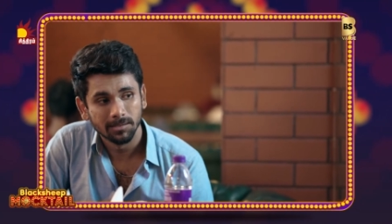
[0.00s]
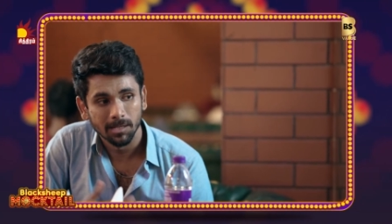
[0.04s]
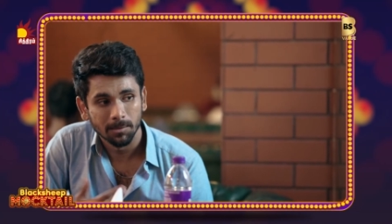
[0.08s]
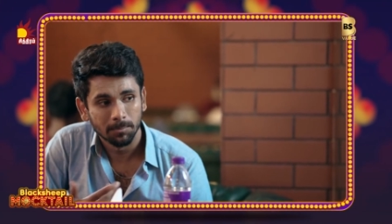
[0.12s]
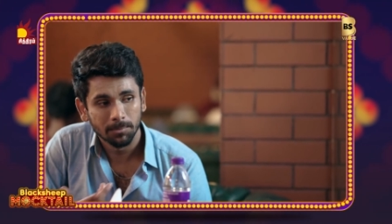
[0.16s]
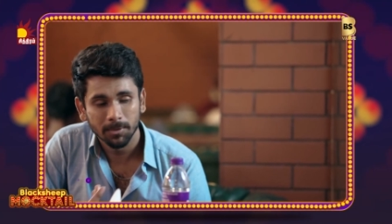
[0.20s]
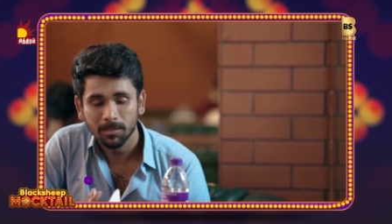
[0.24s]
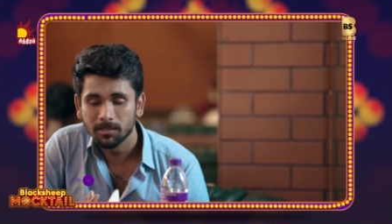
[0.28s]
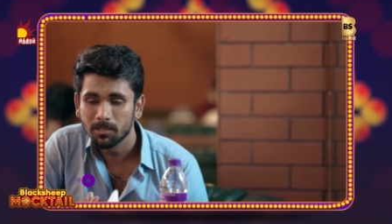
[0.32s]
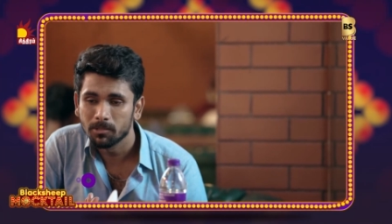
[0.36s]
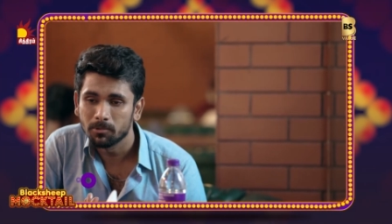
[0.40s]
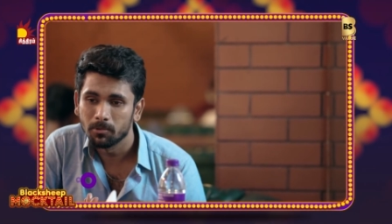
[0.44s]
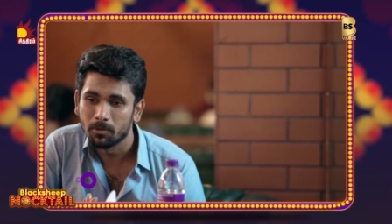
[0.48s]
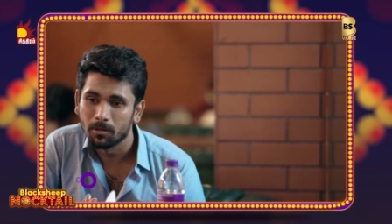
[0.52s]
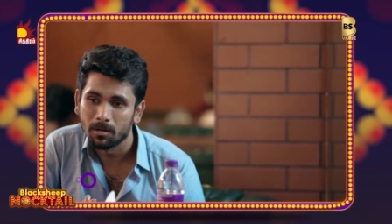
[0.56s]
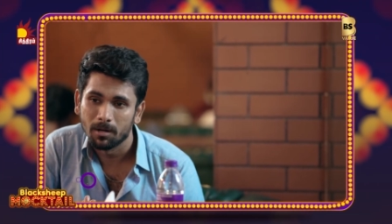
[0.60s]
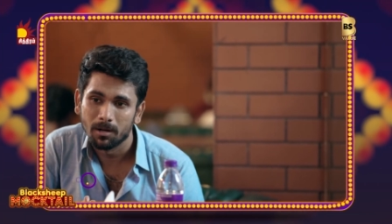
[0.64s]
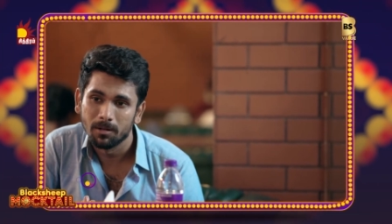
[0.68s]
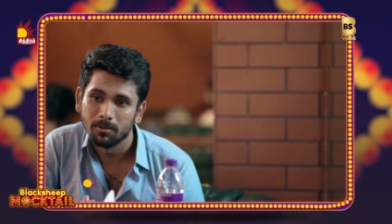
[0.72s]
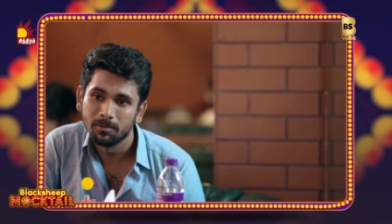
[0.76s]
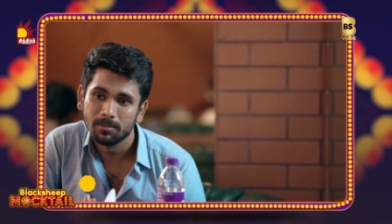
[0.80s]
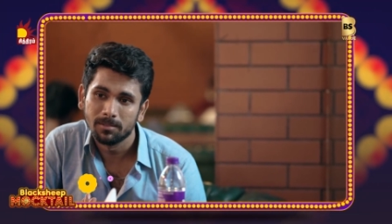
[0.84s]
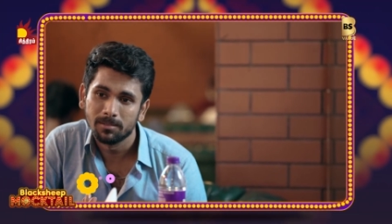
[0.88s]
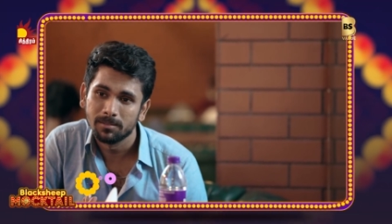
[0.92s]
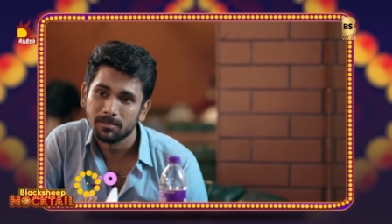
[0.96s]
ஆனால் சர்ப்ரைஸாக
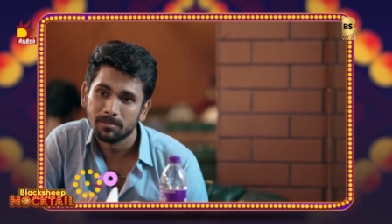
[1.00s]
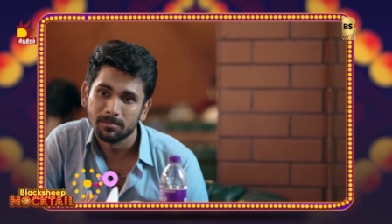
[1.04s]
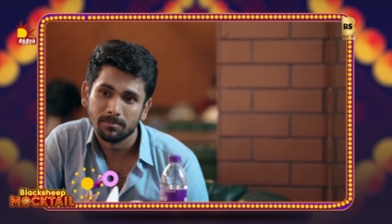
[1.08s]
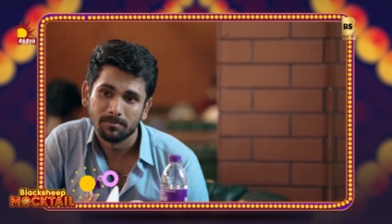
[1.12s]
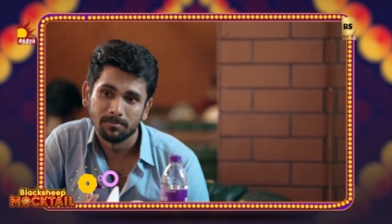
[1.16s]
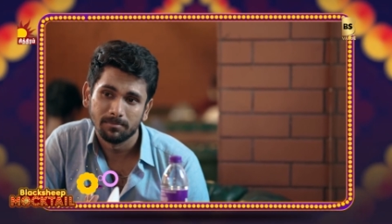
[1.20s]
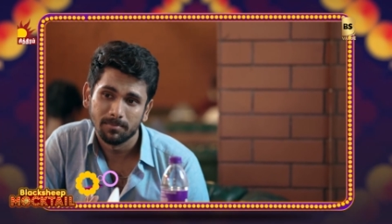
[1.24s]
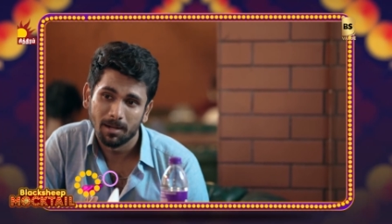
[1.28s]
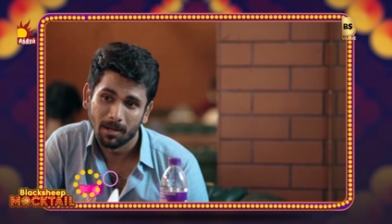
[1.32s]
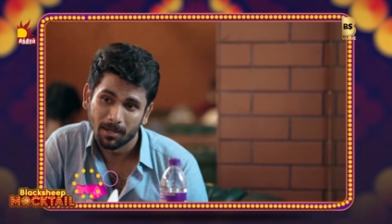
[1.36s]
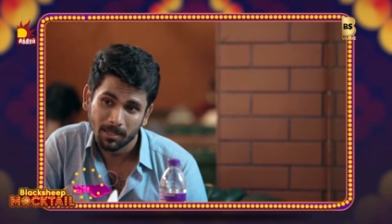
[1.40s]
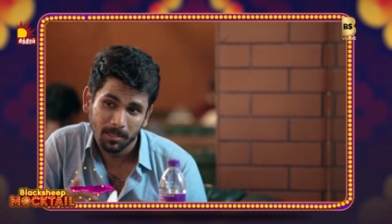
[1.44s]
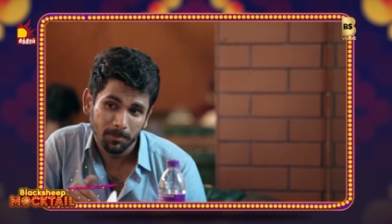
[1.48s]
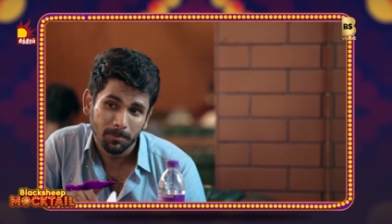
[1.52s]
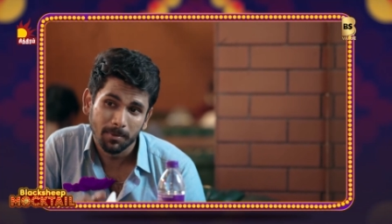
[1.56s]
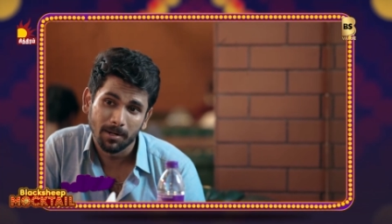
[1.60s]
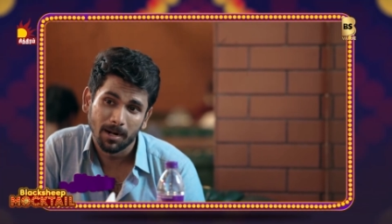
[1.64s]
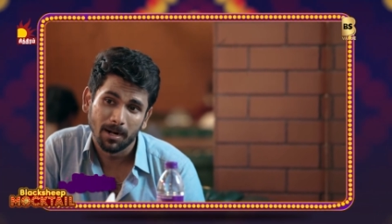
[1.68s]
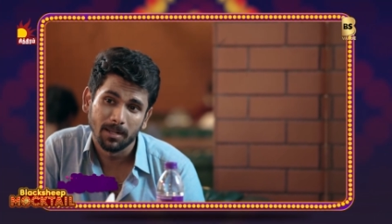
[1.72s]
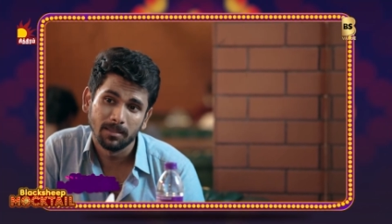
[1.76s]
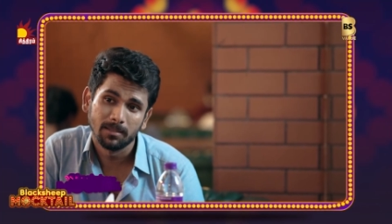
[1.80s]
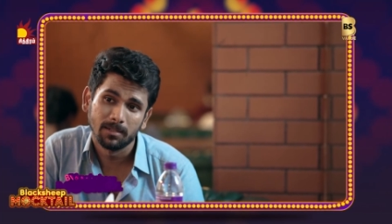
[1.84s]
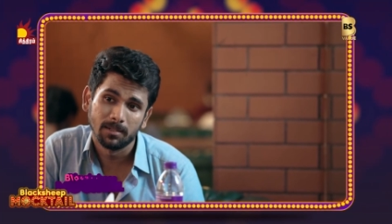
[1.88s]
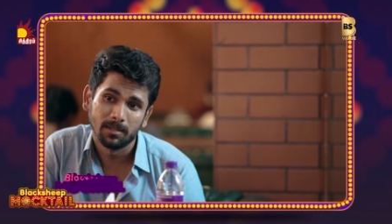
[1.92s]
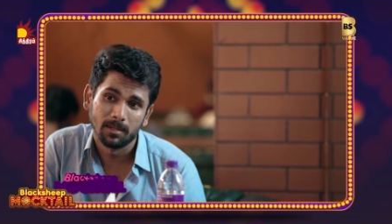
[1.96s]
சொல்கிற அளவுக்கு
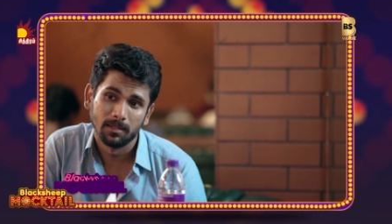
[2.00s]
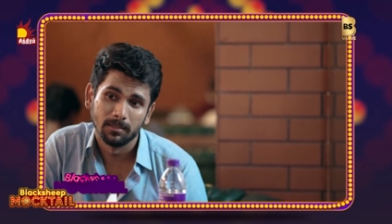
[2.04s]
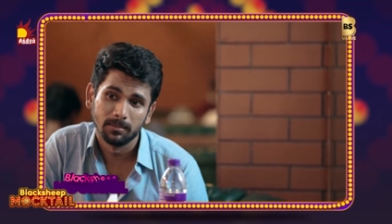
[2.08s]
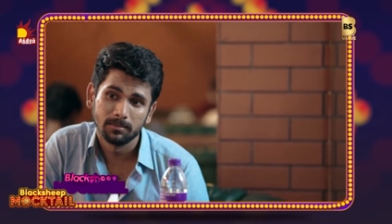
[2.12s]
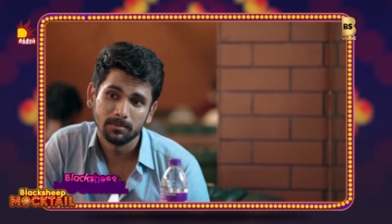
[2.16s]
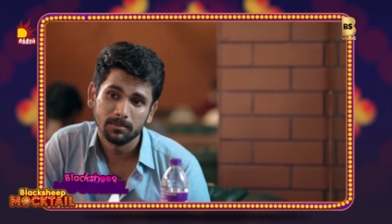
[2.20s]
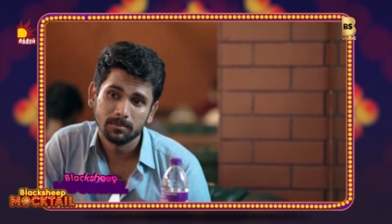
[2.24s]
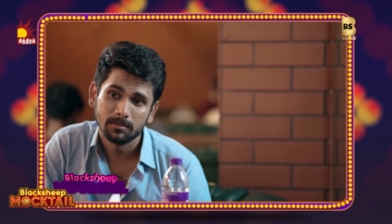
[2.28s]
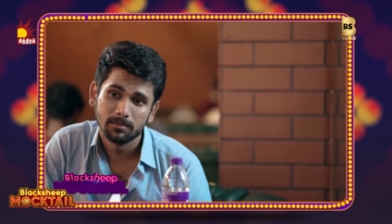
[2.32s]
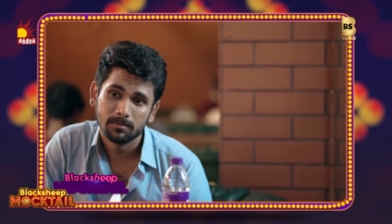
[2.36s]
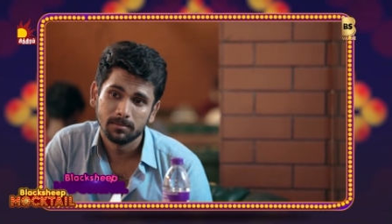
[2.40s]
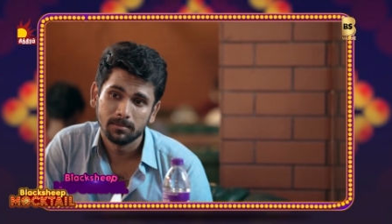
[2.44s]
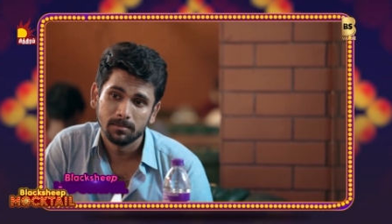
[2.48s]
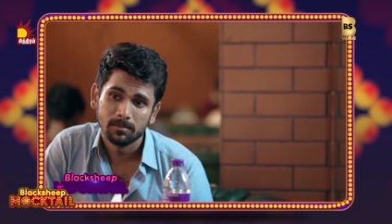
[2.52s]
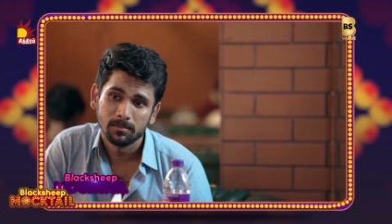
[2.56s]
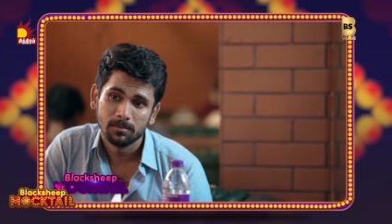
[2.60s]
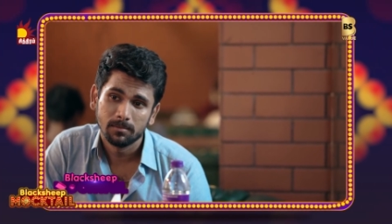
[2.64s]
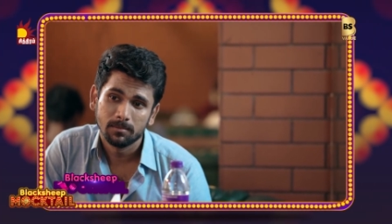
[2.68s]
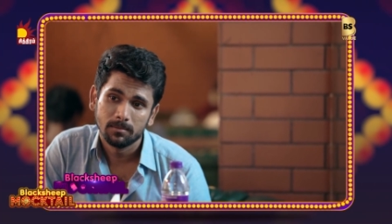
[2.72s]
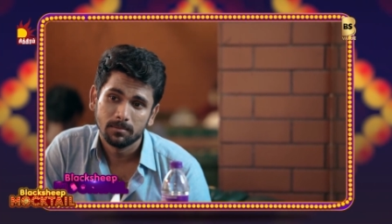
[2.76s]
அங்கே எதுவுமே நடந்திருக்காது